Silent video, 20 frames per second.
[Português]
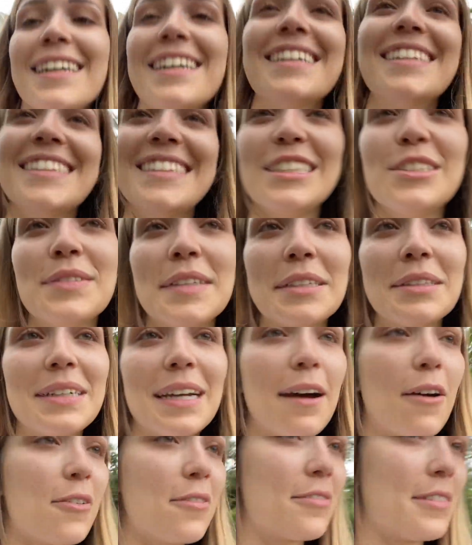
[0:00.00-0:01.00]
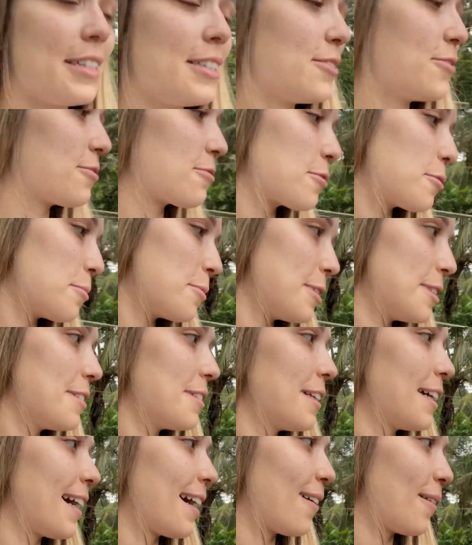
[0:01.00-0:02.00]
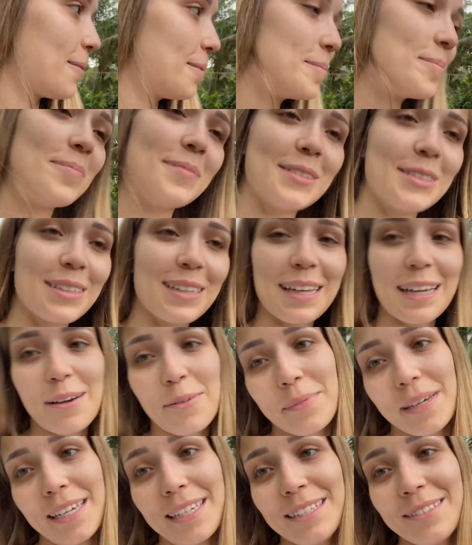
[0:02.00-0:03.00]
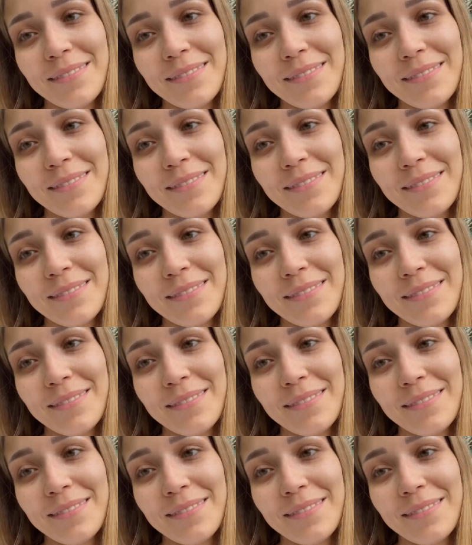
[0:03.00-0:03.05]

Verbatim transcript: vocês vão adorar o vídeo, ficou muito legal. Muito legal mesmo,